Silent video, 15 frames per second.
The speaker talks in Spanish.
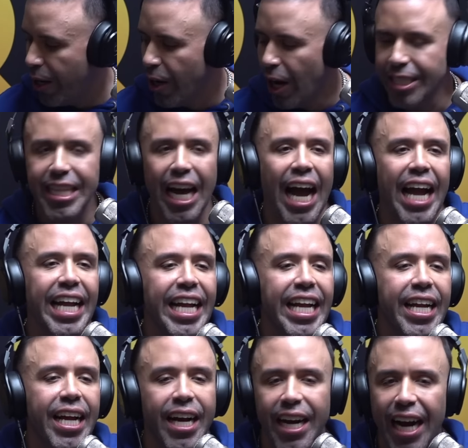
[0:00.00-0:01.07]
hasta ahí.
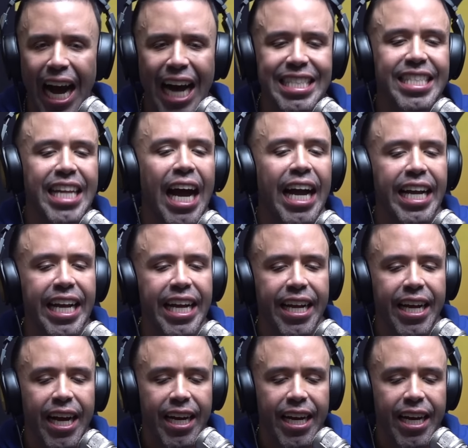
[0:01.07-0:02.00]
Hasta ahí. Ah,